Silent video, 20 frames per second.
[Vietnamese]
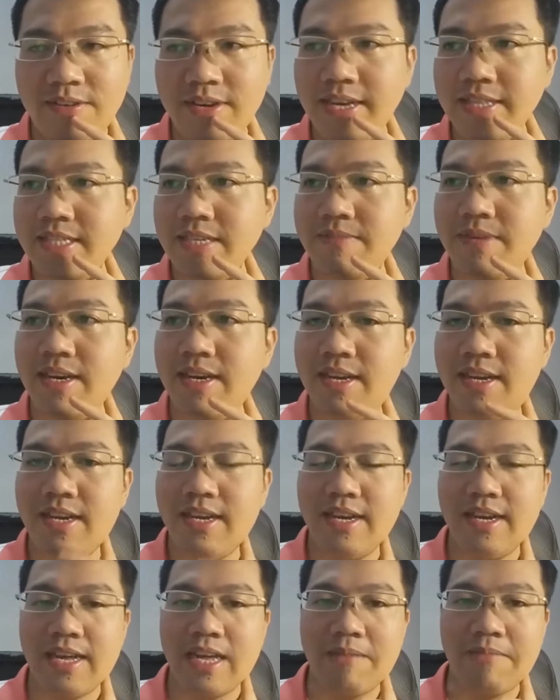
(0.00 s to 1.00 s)
ok chấm mất
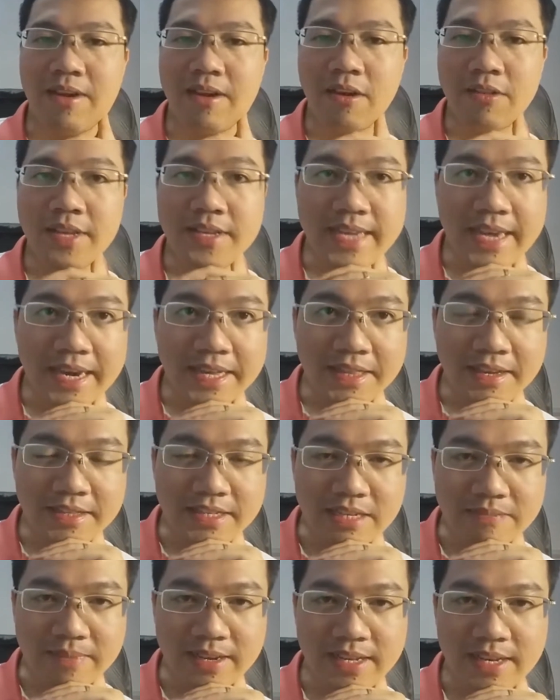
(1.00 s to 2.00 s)
các bạn có thật nhanh cái
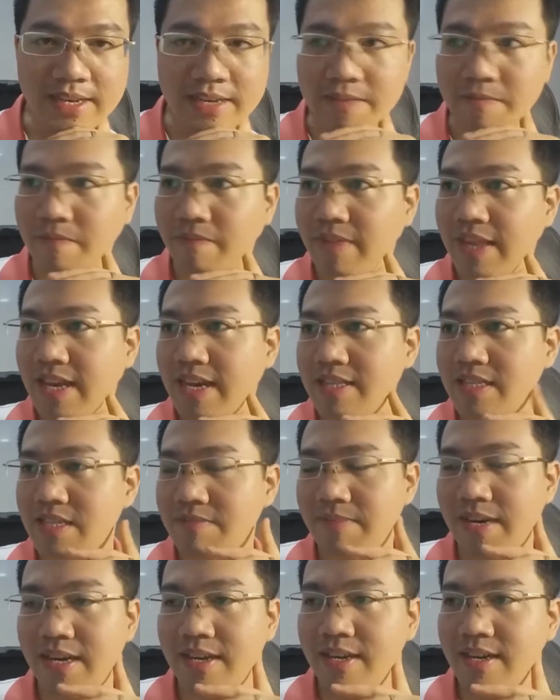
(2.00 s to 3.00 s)
từ chấm mất nhá à,
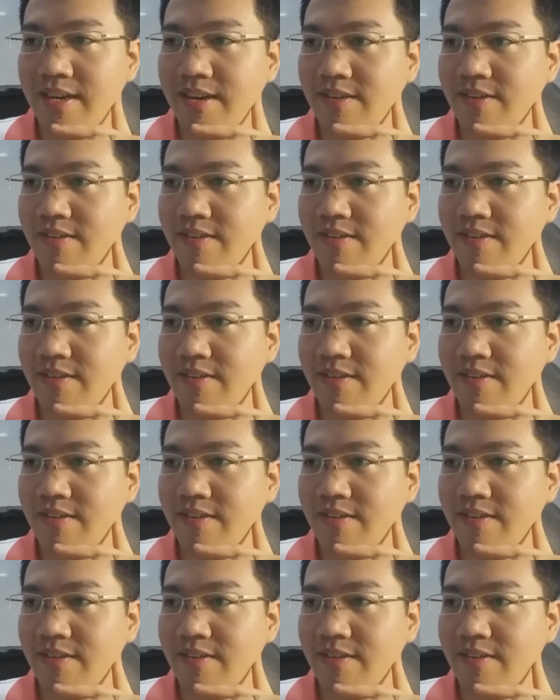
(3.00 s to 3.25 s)
chấm mất